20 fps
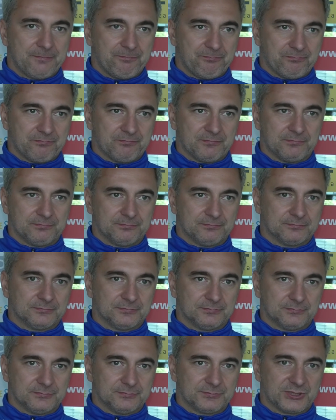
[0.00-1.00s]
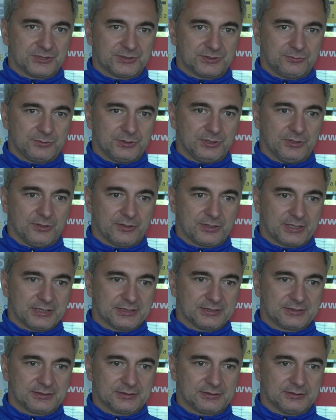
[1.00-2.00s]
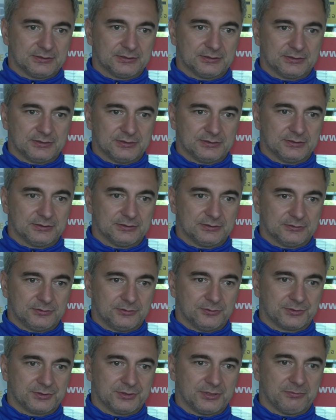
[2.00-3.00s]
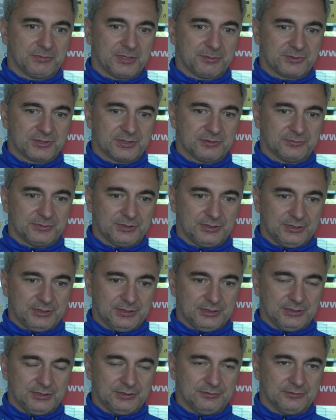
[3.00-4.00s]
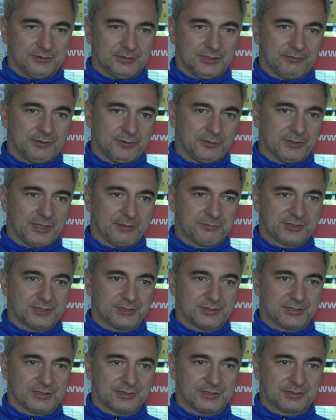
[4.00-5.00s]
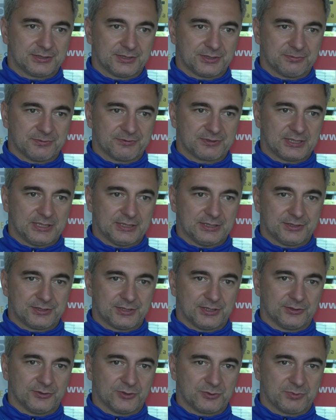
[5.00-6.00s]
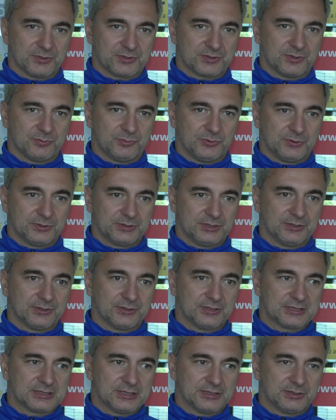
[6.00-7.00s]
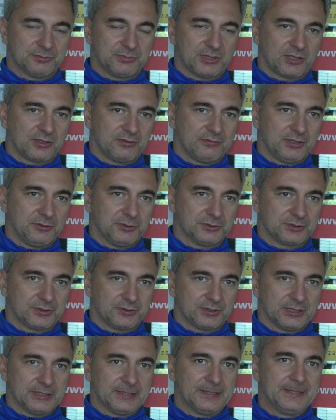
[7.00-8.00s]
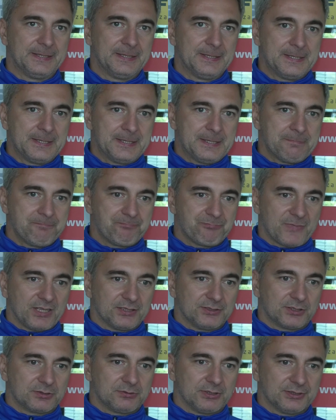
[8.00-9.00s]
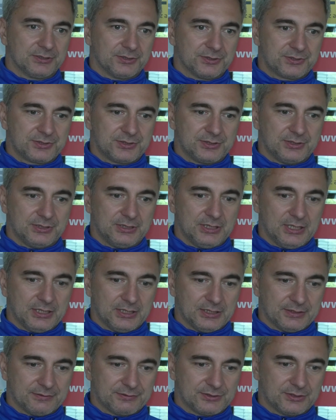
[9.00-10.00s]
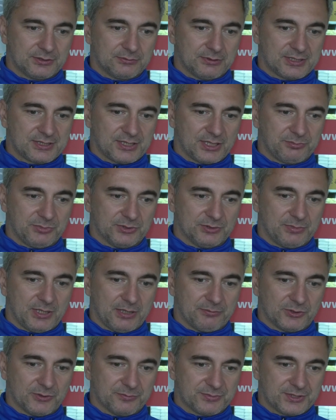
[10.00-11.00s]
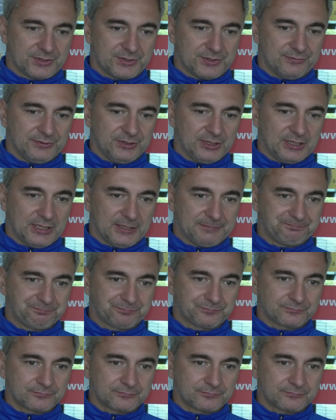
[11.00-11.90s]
mm, przez długi okres y, drużyną lepszą i wydawało nam się, że jesteśmy w stanie sięgnąć po trzy punkty. No niestety brakowało trochę dokładności e, w sytuacjach pod bramką przeciwnika.